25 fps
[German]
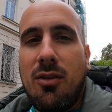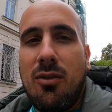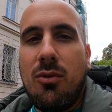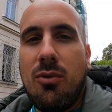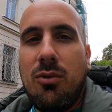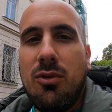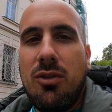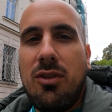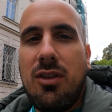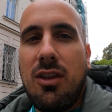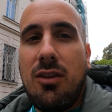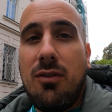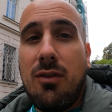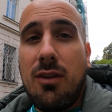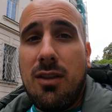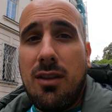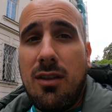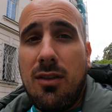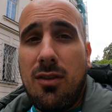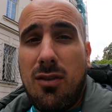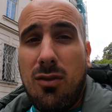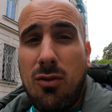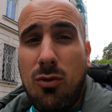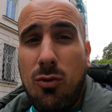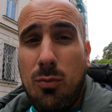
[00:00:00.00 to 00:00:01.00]
Und ich werde
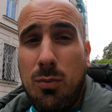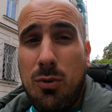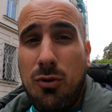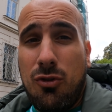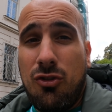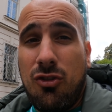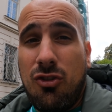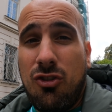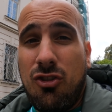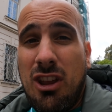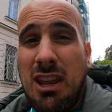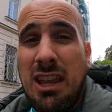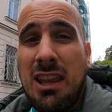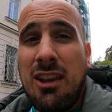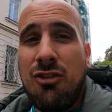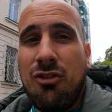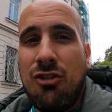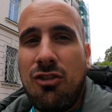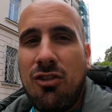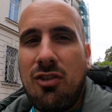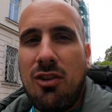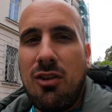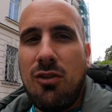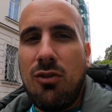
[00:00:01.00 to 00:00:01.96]
jetzt ein typisch tschechisches